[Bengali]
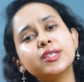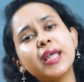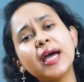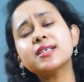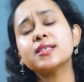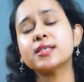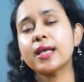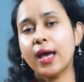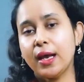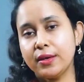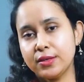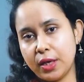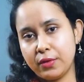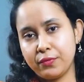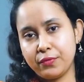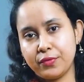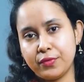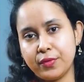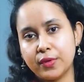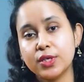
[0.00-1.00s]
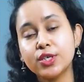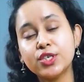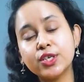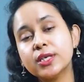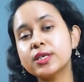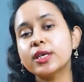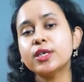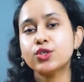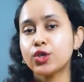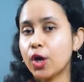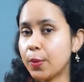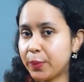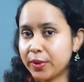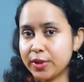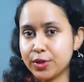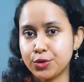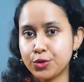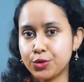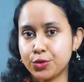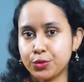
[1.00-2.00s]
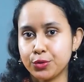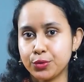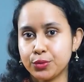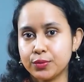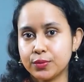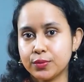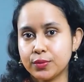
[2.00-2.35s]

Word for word: দ্যাটস অ্যান্ড সেটাই সব কিছু